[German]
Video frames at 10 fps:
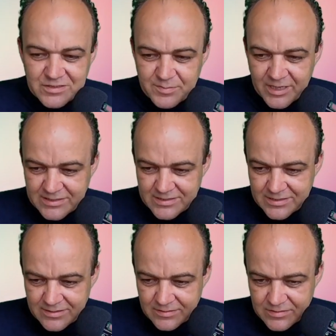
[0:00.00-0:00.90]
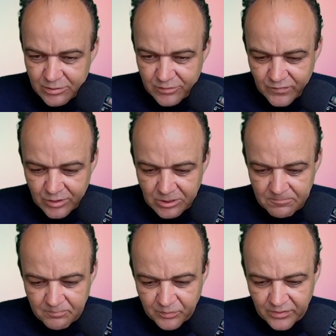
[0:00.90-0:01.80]
das beherzigen, sollte
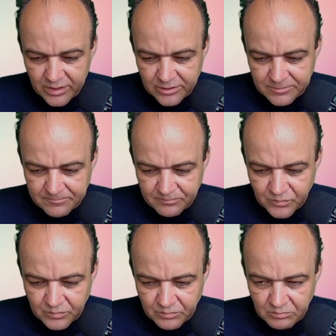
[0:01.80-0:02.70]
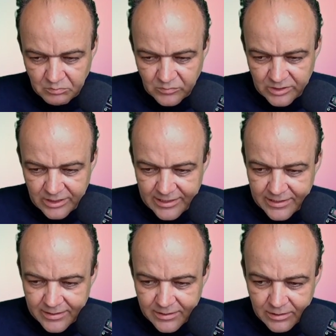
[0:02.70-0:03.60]
ähm, die
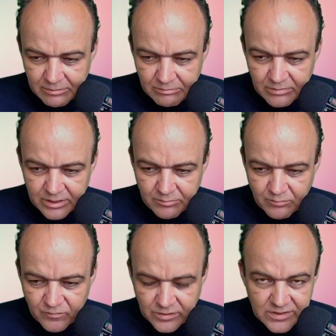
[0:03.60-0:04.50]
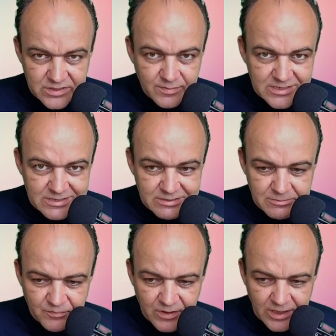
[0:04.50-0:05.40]
Lehre im Wintersemester
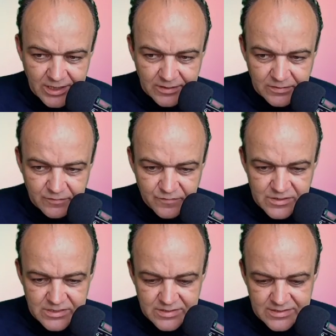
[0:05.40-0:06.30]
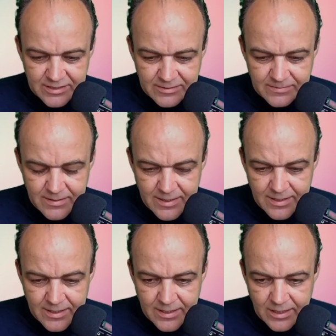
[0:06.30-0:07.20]
relativ sicher sein.
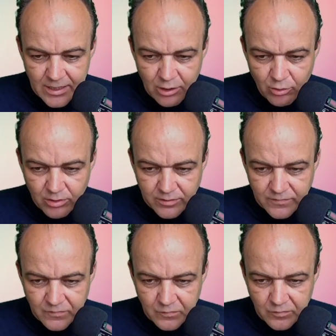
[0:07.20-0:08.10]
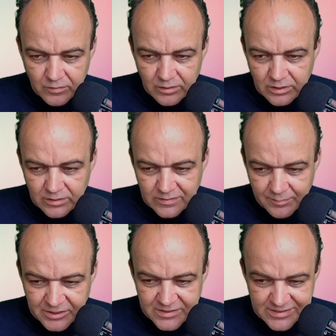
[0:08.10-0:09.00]
Und
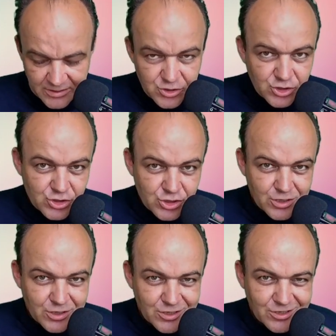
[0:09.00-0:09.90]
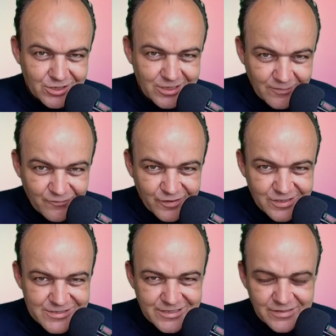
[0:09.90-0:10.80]
damit es technisch
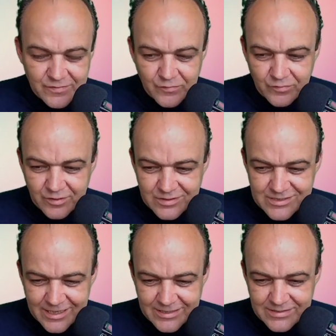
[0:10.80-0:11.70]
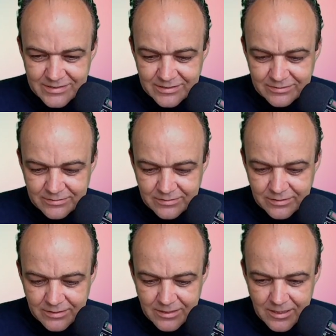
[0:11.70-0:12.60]
ebenfalls gilt, zeige ich Ihnen
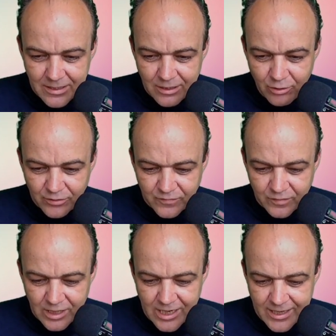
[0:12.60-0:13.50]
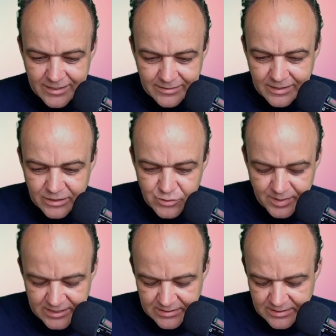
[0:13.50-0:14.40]
heute ein
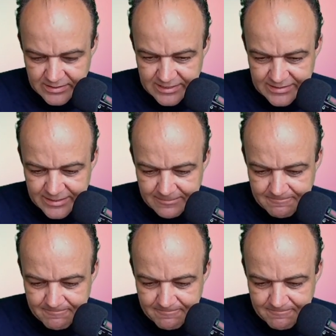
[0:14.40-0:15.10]
entsprechendes Setting.